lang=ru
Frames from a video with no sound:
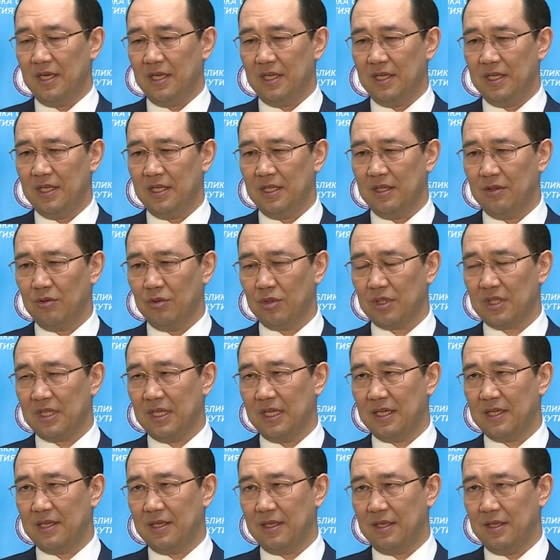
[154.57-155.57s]
И вот
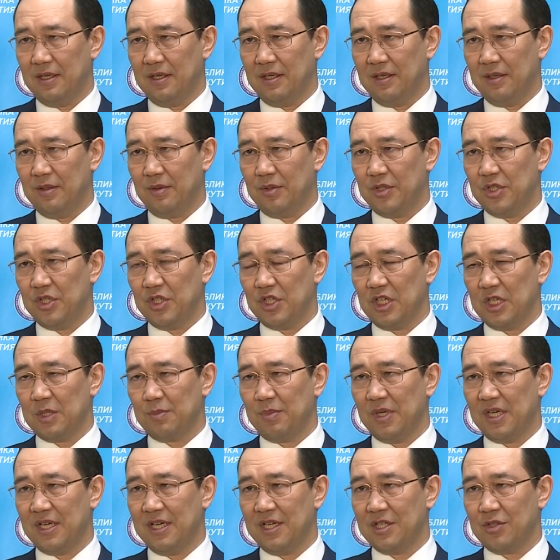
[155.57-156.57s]
как э, сейчас
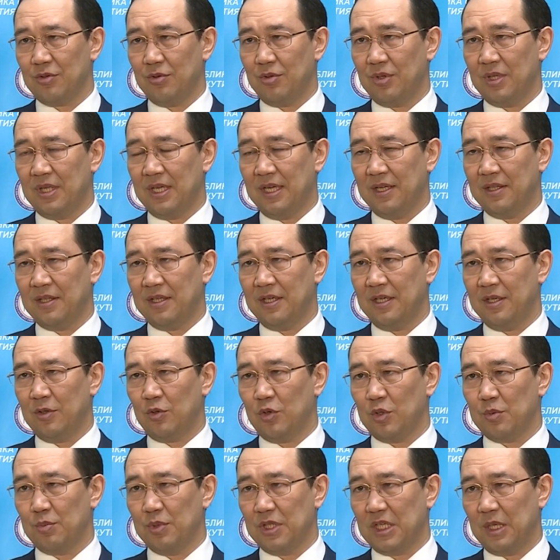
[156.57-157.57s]
показывают данные
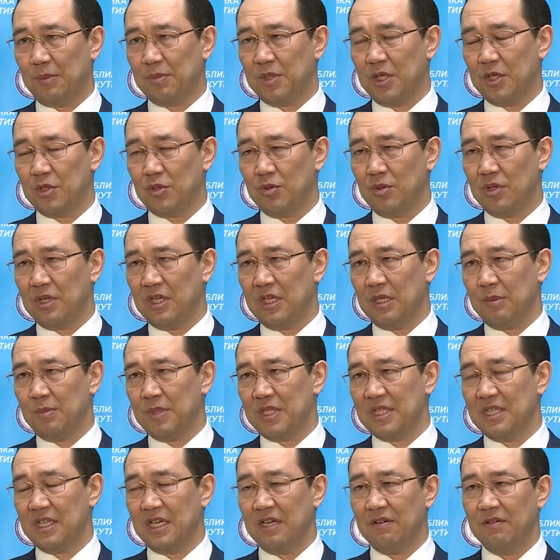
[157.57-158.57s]
Роспотребнадзора и
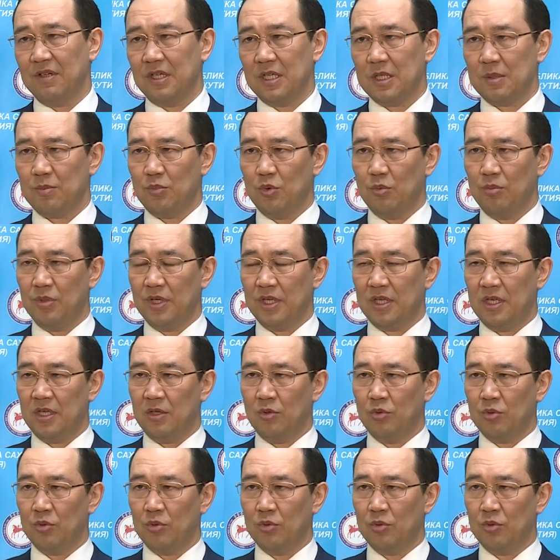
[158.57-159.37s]
Минздрава Республики,